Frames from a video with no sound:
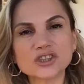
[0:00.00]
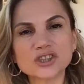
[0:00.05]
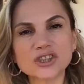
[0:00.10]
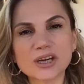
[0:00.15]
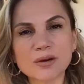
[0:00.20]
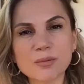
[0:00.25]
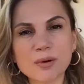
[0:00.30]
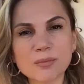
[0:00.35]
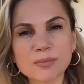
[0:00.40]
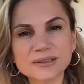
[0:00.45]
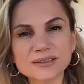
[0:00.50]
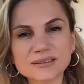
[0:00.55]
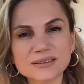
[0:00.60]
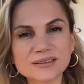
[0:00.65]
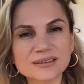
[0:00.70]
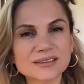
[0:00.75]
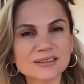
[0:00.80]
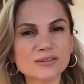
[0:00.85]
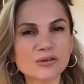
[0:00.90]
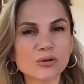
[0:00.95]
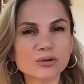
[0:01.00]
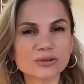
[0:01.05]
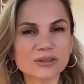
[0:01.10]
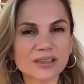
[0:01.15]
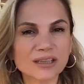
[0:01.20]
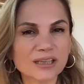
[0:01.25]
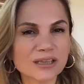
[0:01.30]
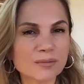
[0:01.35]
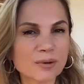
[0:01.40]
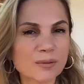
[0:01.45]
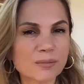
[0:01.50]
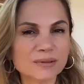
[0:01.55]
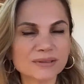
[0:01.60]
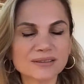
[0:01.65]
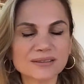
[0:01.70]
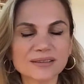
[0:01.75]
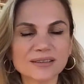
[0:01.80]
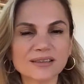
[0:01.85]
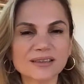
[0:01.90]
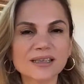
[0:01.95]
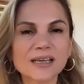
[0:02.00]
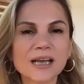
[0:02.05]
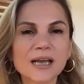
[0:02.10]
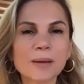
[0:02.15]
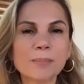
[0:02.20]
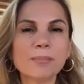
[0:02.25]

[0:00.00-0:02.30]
çıkamaması, sigortalanamaması,